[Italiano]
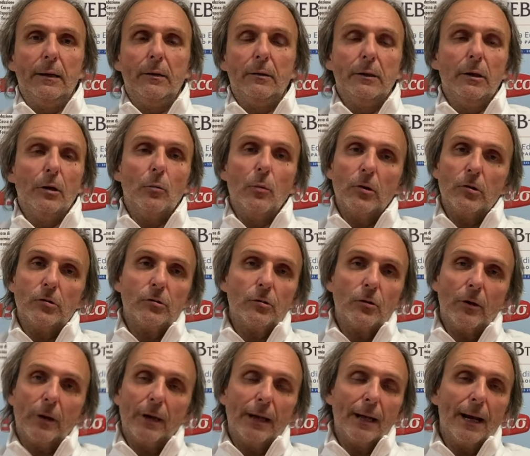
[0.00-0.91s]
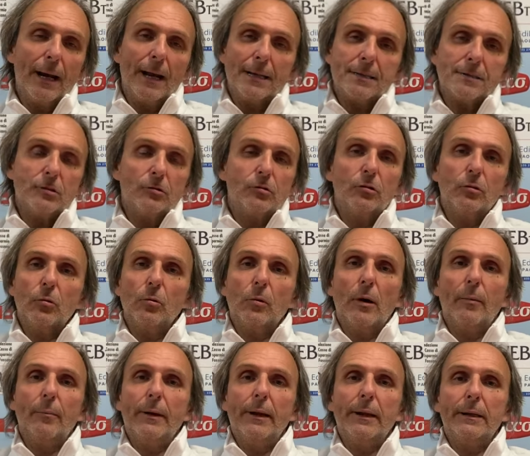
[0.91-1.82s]
di questo ringrazio
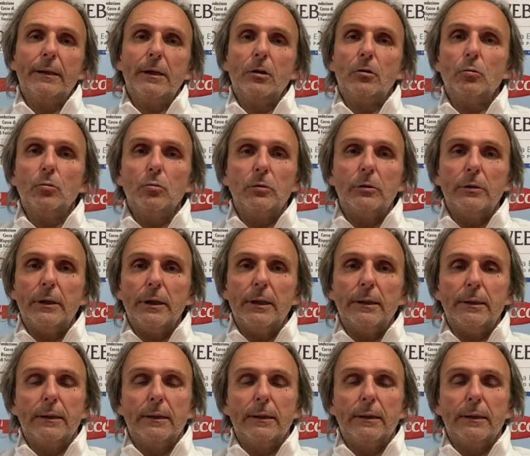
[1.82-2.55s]
sicuramente tutti,